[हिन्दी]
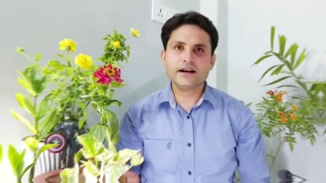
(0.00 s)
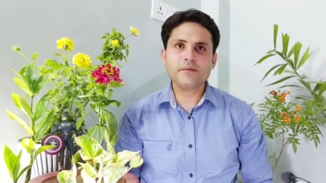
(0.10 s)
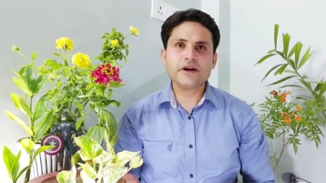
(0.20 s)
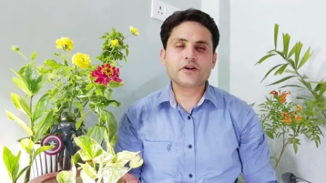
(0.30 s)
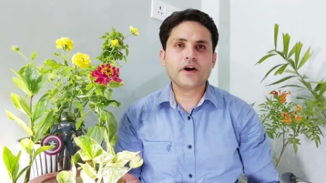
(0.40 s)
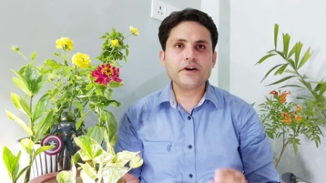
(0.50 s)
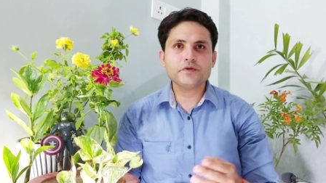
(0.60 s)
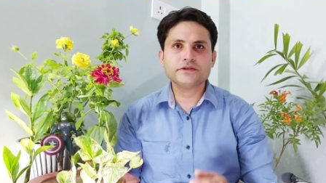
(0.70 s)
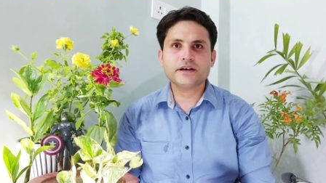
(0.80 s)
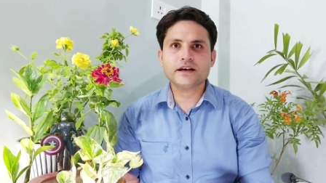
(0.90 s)
अगर आप एंड्रॉयड
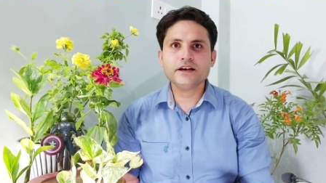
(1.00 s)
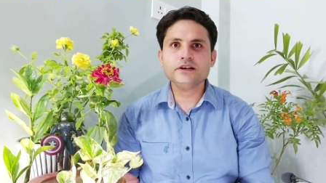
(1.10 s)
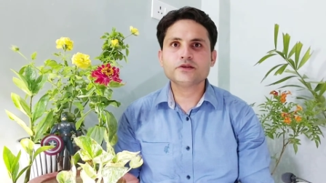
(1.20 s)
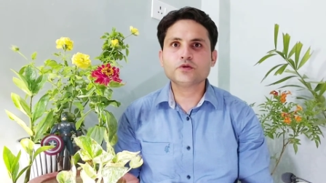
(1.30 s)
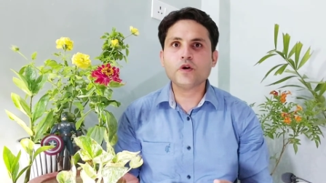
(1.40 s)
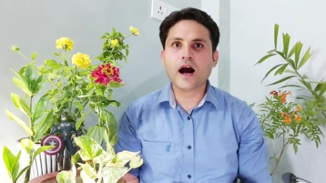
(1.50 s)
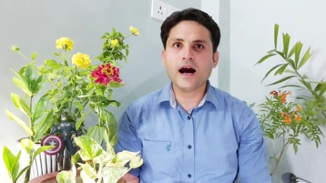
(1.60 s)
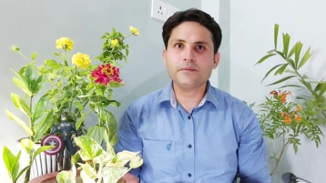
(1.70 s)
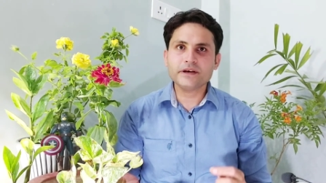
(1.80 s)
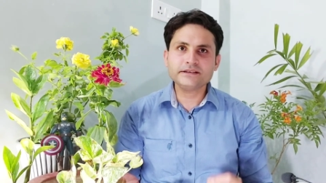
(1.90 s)
यूज़र हैं तो
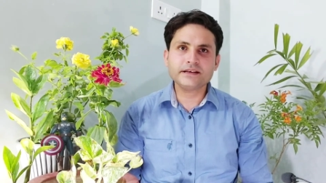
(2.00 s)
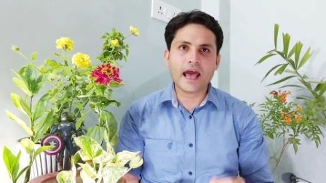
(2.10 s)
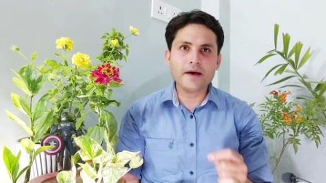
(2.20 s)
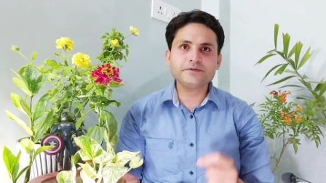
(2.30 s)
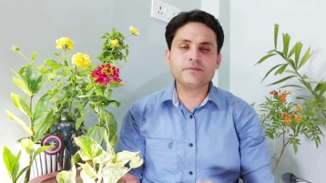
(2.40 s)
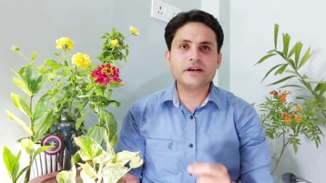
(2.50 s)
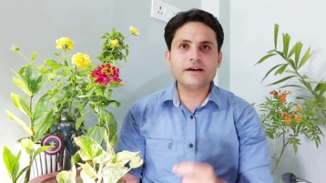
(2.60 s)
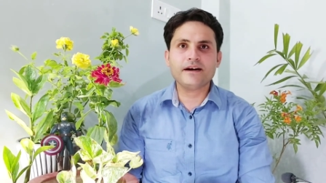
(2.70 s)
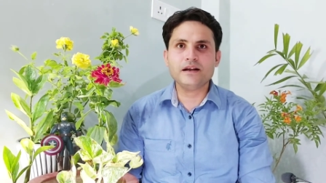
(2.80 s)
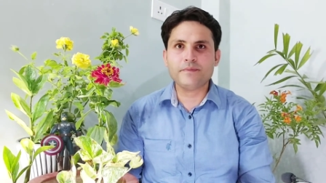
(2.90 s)
आप इस ऐप से
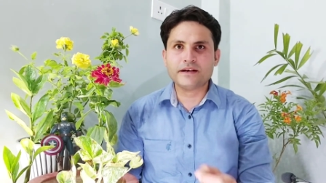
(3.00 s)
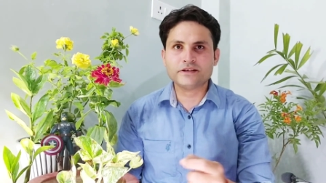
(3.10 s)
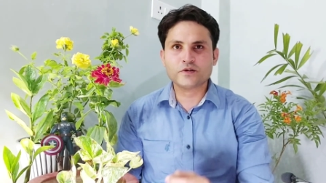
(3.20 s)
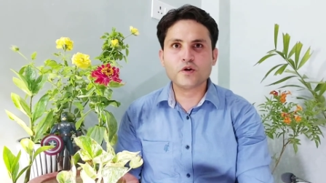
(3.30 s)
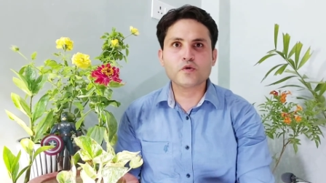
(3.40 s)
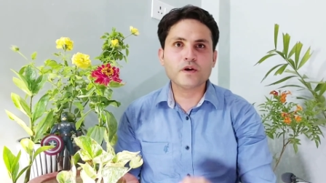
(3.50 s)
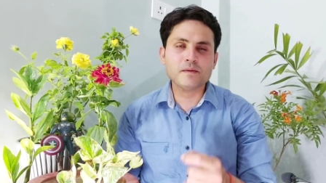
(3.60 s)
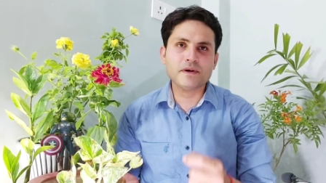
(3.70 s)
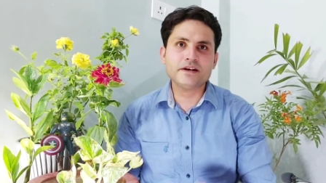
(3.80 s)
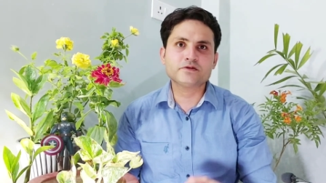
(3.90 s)
मिलने वाले पैसे को
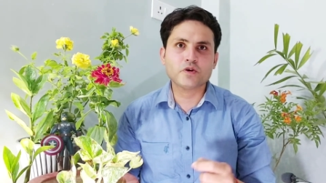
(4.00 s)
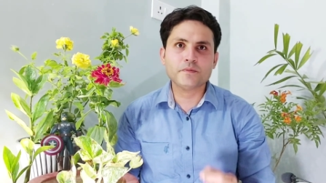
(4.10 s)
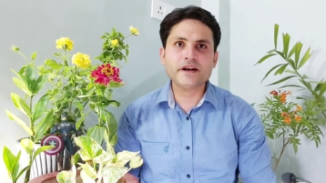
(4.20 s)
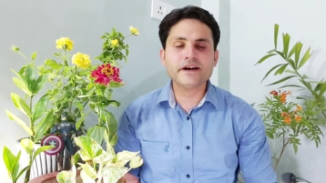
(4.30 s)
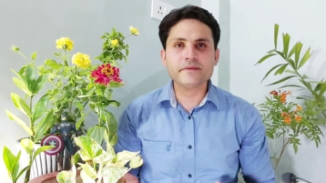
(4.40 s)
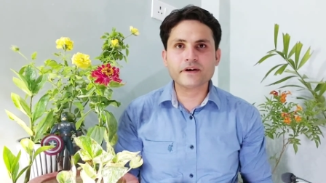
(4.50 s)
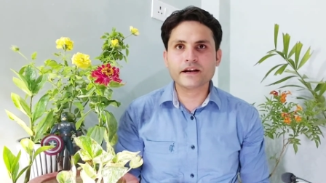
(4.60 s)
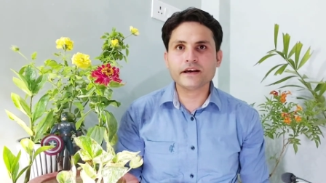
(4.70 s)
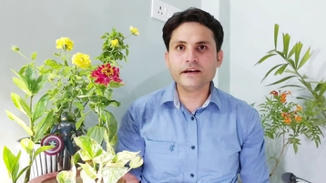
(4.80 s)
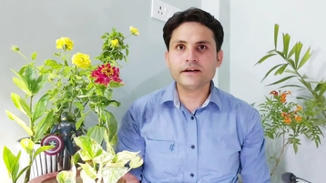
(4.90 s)
गूगल प्ले स्टोर पर रिडीम
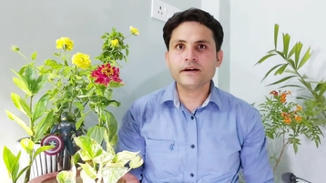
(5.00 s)
करके